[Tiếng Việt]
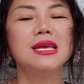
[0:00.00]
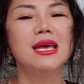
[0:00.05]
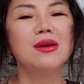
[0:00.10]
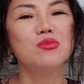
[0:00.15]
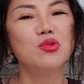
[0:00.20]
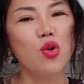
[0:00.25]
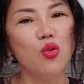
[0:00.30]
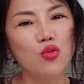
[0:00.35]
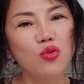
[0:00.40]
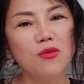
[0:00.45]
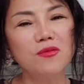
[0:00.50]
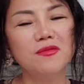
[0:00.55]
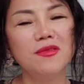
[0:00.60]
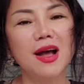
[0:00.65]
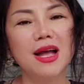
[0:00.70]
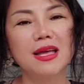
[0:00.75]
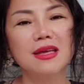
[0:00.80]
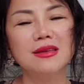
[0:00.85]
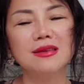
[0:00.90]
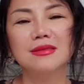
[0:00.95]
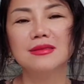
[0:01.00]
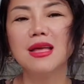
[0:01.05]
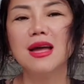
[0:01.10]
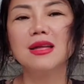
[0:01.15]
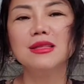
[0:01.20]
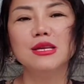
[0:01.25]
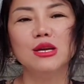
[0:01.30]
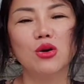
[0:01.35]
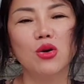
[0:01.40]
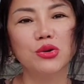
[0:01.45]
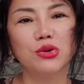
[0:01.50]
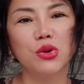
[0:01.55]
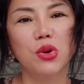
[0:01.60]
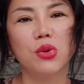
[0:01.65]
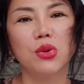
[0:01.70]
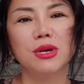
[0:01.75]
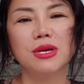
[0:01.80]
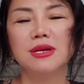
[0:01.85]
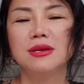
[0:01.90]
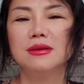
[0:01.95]
chị em cũ cũng vậy tên thì có
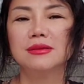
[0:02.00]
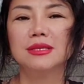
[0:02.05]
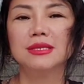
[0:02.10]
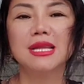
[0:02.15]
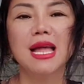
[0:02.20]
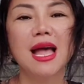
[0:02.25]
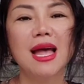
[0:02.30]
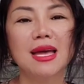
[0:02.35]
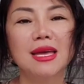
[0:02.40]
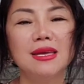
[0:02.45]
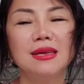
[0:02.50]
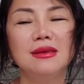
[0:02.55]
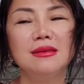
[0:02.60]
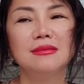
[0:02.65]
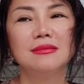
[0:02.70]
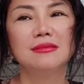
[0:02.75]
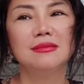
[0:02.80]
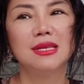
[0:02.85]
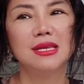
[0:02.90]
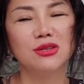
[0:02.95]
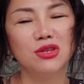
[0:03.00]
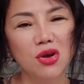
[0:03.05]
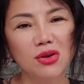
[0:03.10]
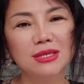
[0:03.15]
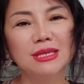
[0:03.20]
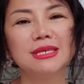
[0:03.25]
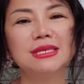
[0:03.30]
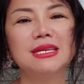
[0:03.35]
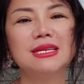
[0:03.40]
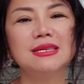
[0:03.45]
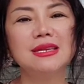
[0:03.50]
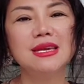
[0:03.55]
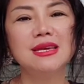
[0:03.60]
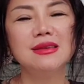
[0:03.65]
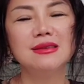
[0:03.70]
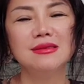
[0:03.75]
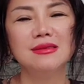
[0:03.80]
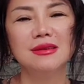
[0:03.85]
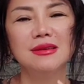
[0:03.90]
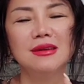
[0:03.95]
rồi size thì cho cc đi
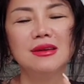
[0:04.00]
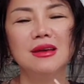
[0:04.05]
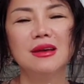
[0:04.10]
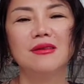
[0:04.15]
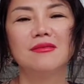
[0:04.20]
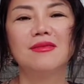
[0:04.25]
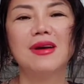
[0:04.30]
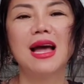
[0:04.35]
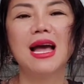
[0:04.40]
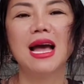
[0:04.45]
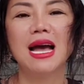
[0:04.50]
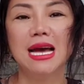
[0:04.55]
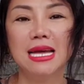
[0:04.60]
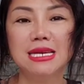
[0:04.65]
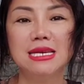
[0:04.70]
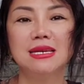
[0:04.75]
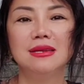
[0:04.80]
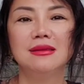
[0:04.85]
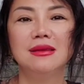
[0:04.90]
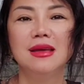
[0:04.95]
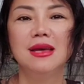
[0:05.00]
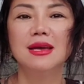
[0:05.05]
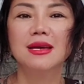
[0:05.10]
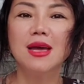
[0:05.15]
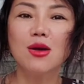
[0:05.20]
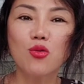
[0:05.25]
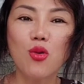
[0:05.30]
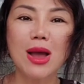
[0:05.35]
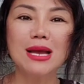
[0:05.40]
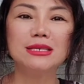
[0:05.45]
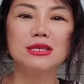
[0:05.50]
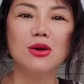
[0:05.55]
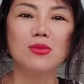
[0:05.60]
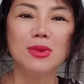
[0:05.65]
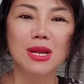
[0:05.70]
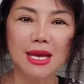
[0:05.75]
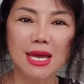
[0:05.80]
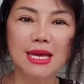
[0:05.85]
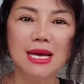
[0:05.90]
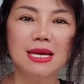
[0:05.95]
và hình cái quan
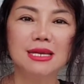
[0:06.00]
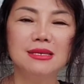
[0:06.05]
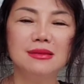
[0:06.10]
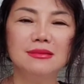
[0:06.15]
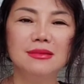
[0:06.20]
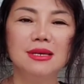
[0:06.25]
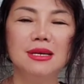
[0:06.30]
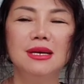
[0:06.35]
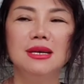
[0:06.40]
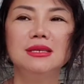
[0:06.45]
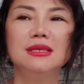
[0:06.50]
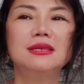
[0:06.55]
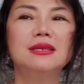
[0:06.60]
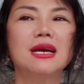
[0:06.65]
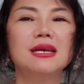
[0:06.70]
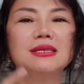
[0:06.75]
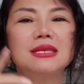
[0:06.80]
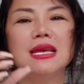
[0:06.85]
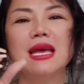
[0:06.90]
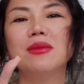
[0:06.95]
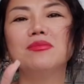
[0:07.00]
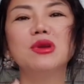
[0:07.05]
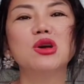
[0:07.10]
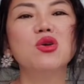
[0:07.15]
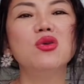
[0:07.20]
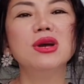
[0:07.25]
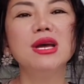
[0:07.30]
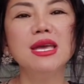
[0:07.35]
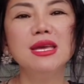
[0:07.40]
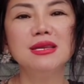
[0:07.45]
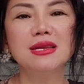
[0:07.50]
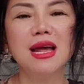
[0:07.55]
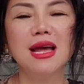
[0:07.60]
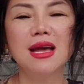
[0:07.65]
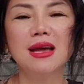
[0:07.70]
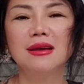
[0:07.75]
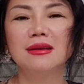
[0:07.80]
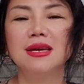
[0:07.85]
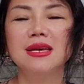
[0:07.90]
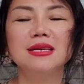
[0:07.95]
trọng là cái hình chứ các chị em đừng có ghi
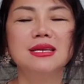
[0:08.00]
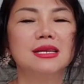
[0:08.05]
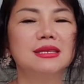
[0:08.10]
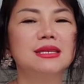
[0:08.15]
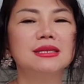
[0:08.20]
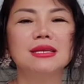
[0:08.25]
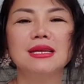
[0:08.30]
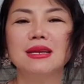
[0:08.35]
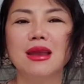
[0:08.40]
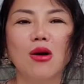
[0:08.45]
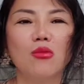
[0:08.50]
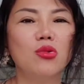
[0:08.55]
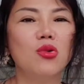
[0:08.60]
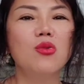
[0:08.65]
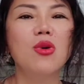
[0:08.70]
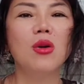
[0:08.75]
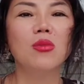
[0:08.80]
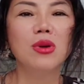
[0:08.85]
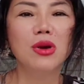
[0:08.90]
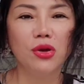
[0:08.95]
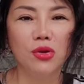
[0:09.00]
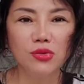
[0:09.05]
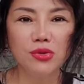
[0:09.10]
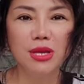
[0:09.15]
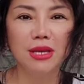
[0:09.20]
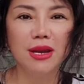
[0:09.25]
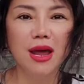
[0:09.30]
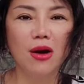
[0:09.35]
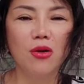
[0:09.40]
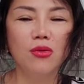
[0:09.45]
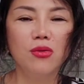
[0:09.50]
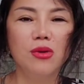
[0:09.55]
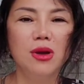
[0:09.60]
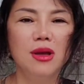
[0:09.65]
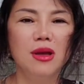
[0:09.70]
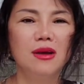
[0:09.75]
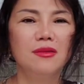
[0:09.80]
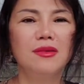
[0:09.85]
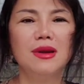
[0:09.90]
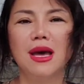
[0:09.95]
ra ghi ra cc đọc cũng không hiểu gì đâu
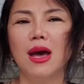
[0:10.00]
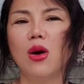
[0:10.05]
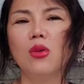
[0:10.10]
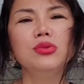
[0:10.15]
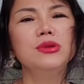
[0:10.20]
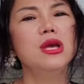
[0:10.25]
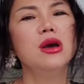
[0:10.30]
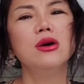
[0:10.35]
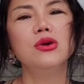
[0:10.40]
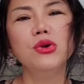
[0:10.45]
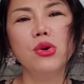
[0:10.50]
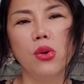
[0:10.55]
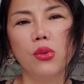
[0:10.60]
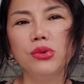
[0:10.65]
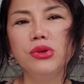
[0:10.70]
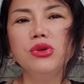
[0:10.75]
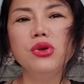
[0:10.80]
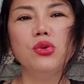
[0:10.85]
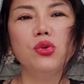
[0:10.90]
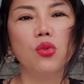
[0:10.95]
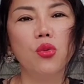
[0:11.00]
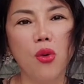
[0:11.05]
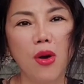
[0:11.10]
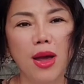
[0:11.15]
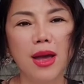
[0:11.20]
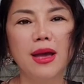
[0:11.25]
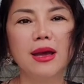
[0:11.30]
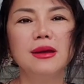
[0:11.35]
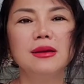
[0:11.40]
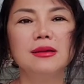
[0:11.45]
với lại không nhớ nổi nhiều quá